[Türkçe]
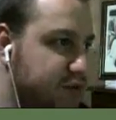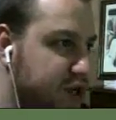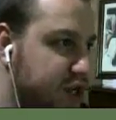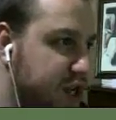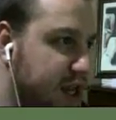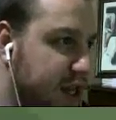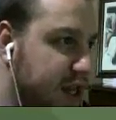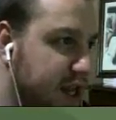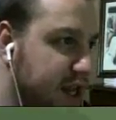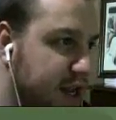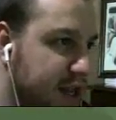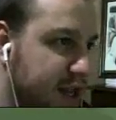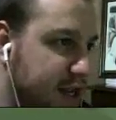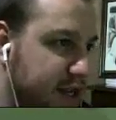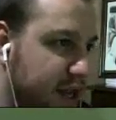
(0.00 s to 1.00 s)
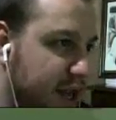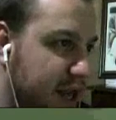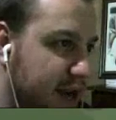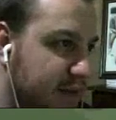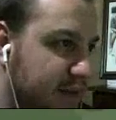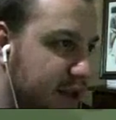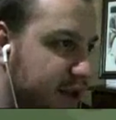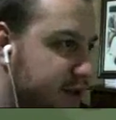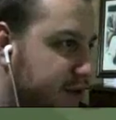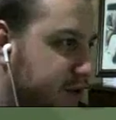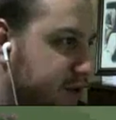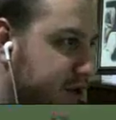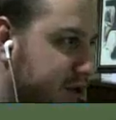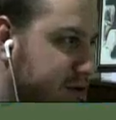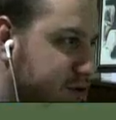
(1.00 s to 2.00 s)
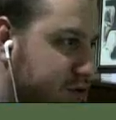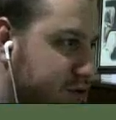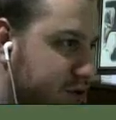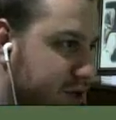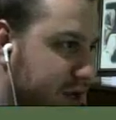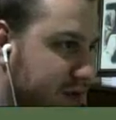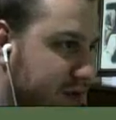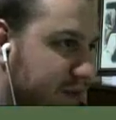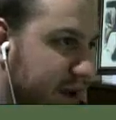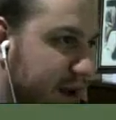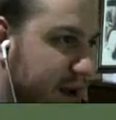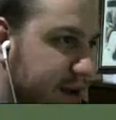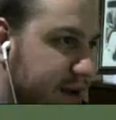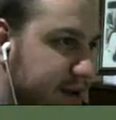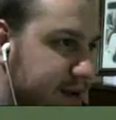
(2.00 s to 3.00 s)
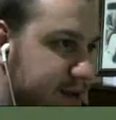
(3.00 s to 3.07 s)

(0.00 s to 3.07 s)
Bu çiçekleri de işte evlerin önlerini süsleriz falan.